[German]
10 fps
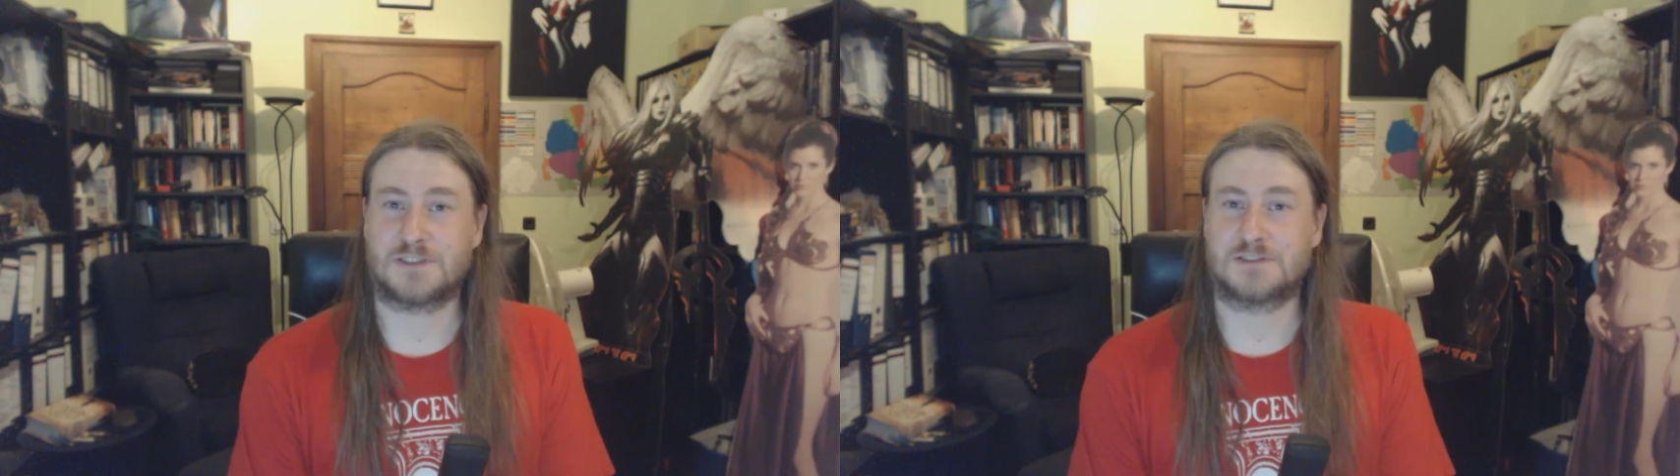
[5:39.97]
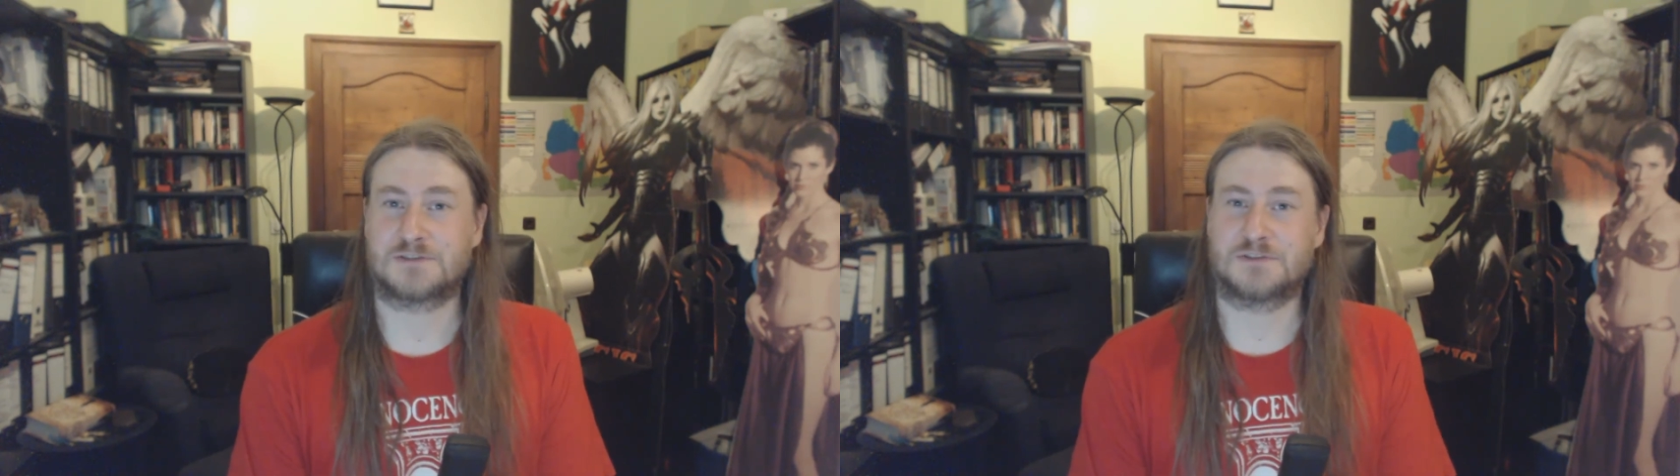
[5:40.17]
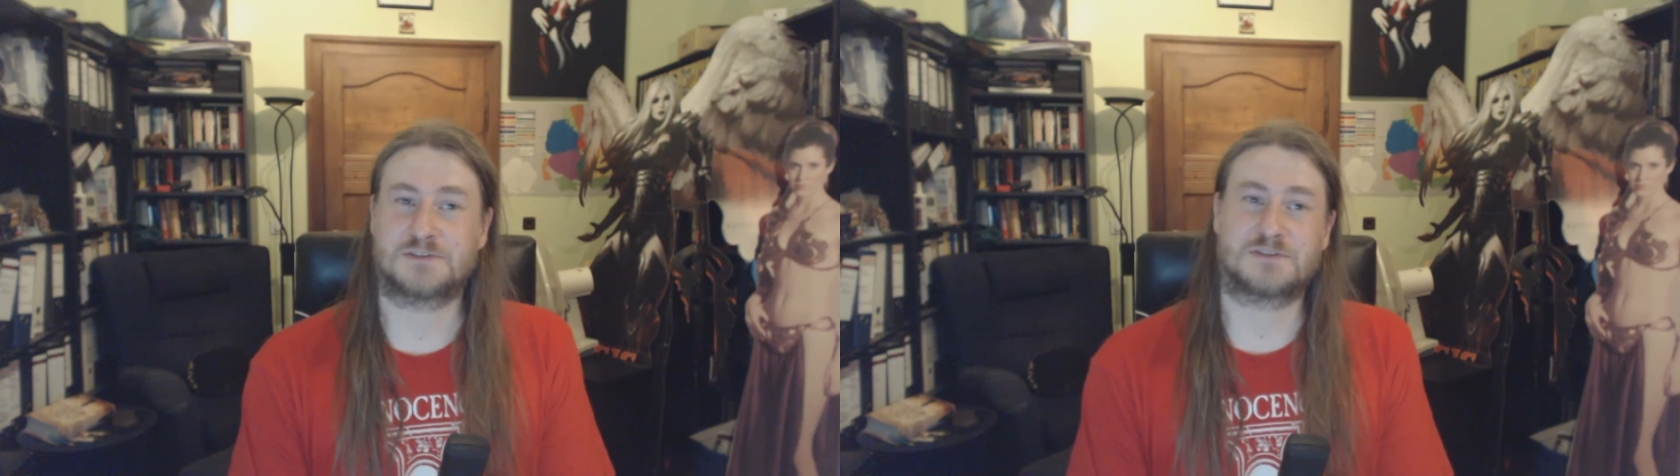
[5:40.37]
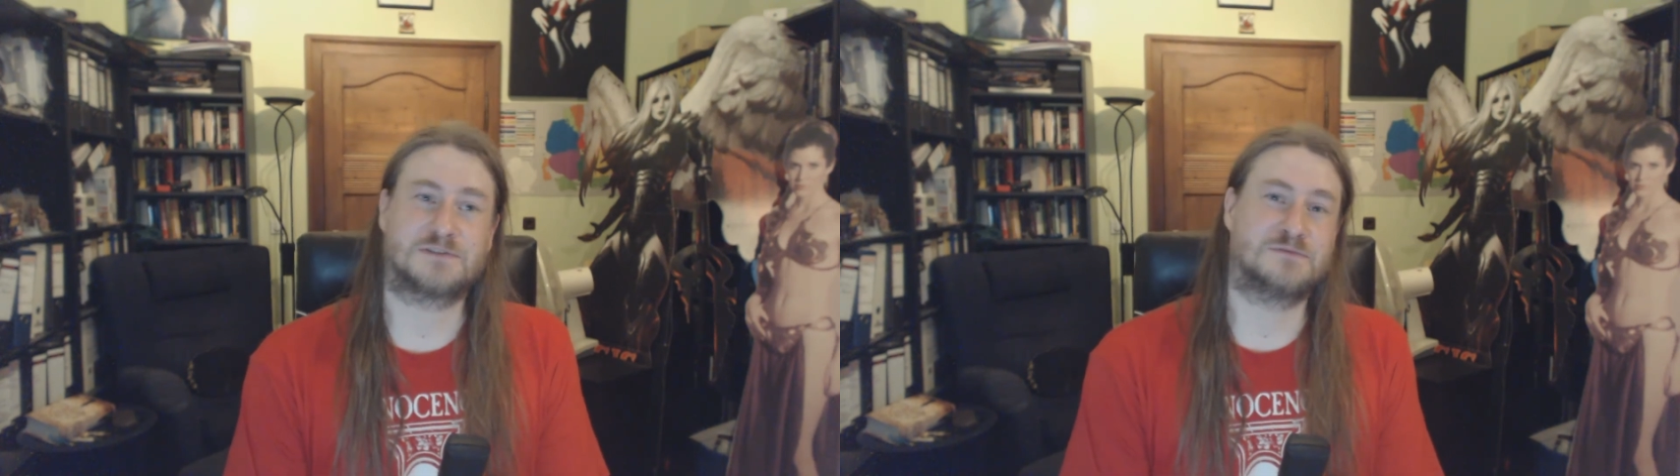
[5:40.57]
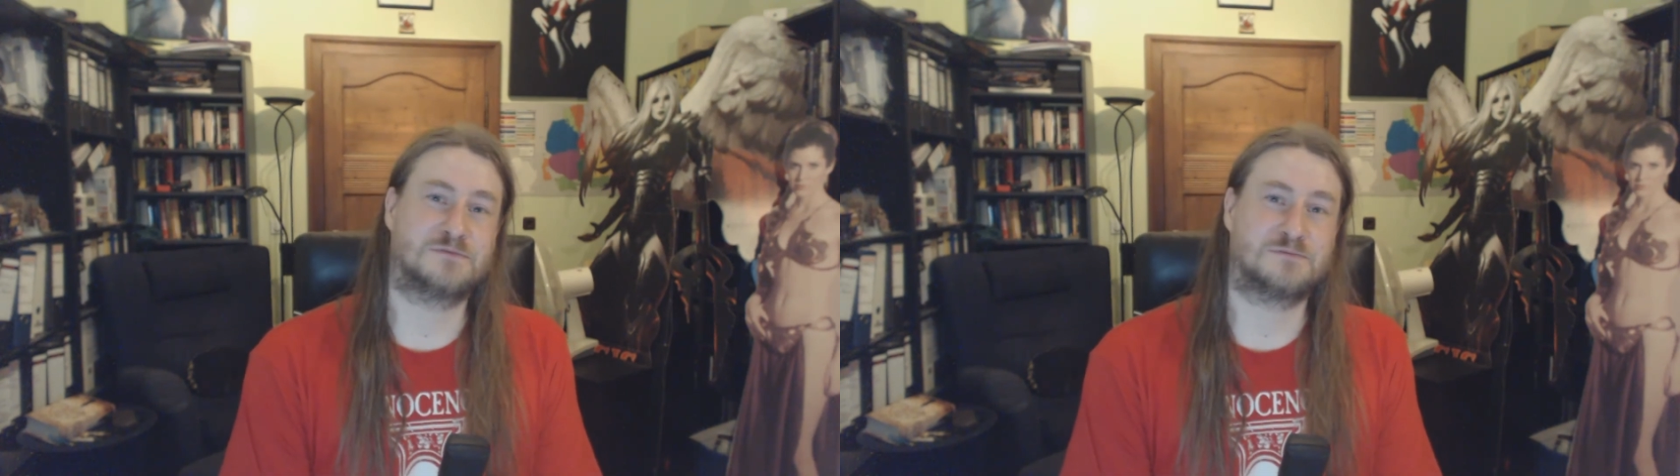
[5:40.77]

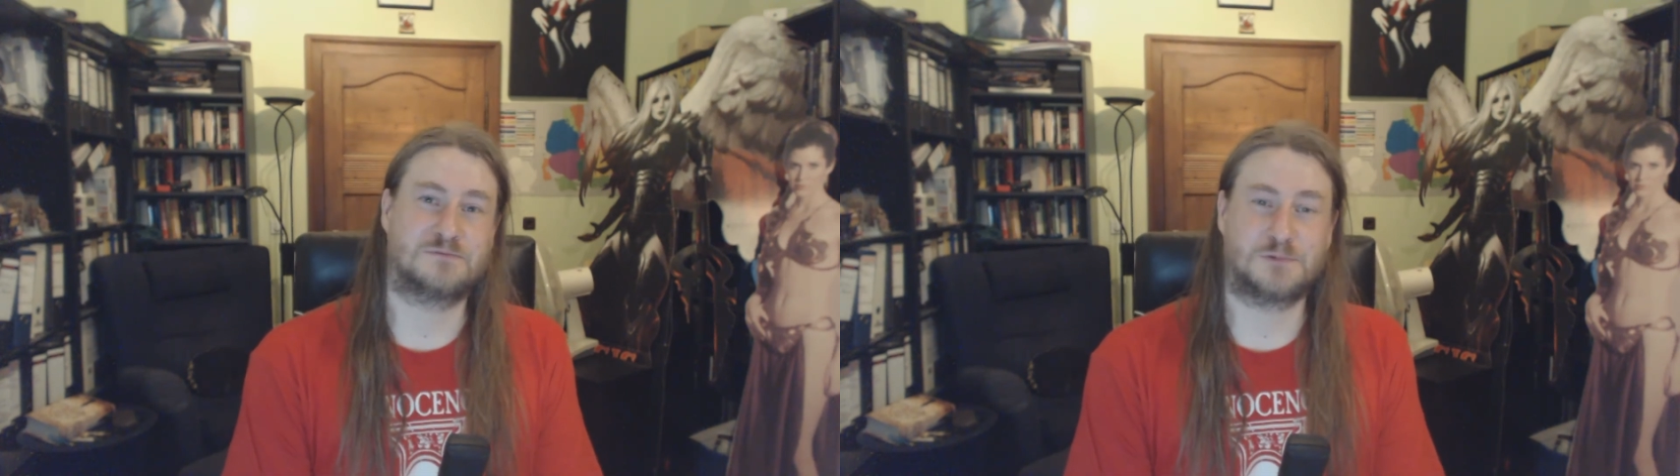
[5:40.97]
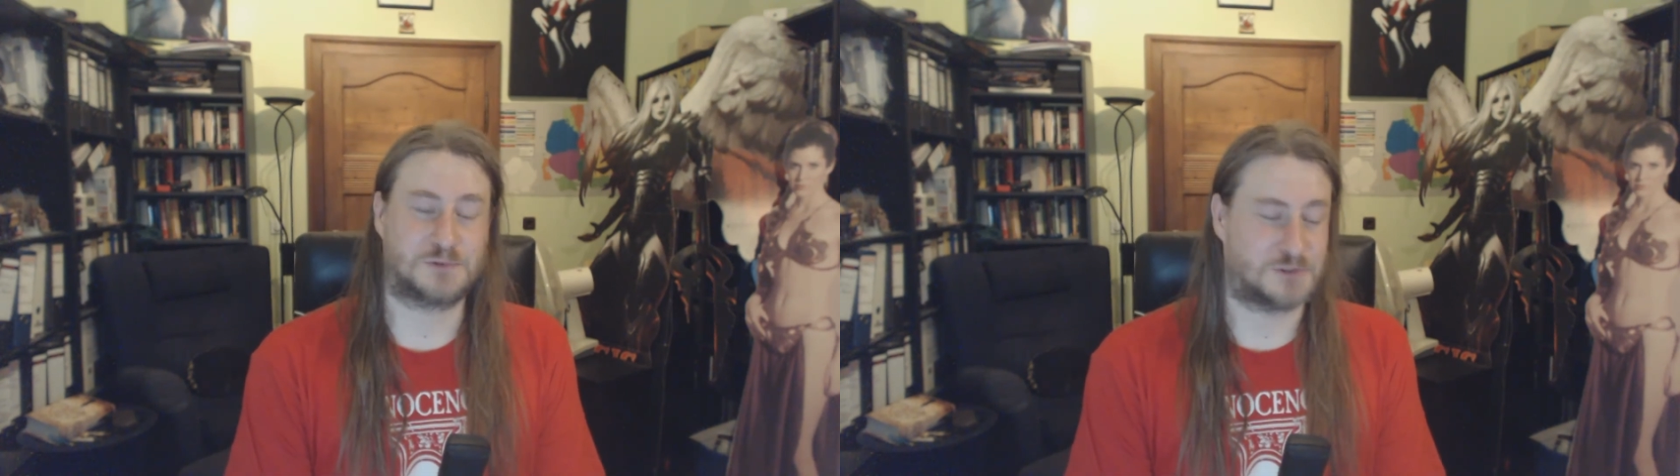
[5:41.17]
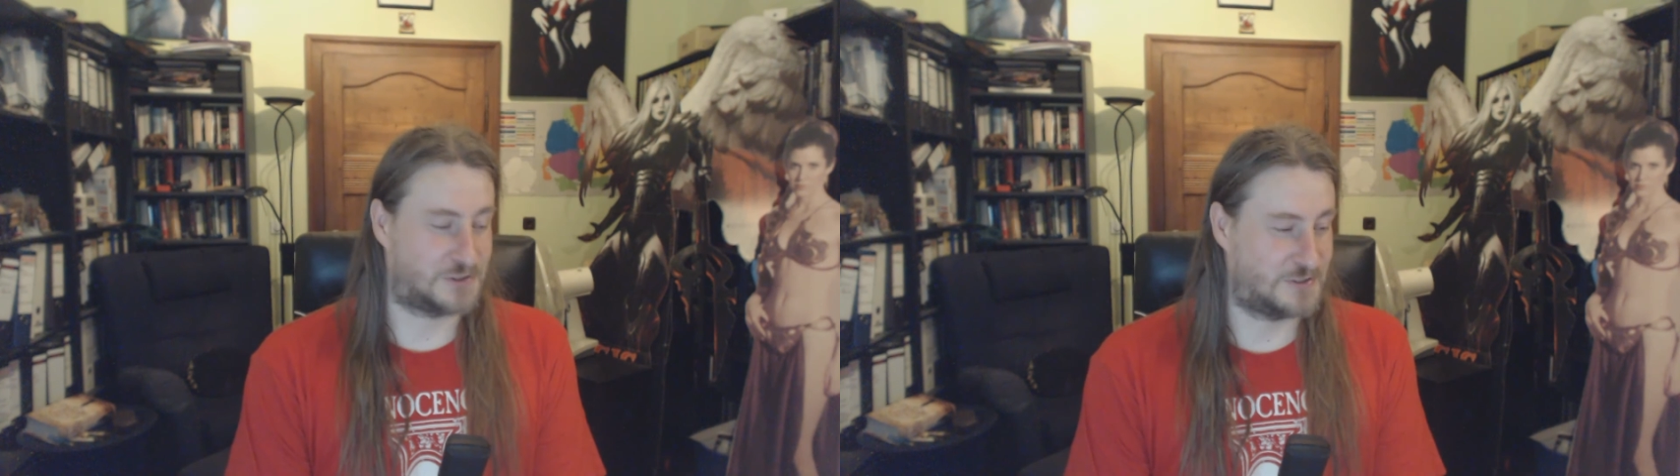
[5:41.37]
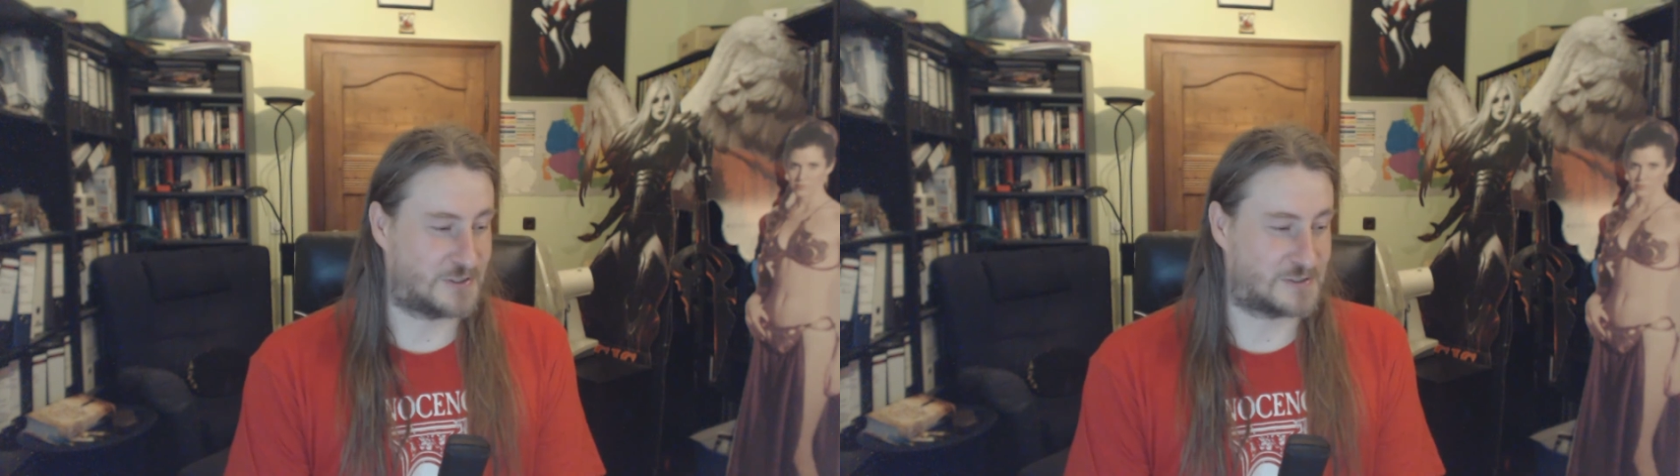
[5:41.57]
Ansonsten wünsche ich Ihnen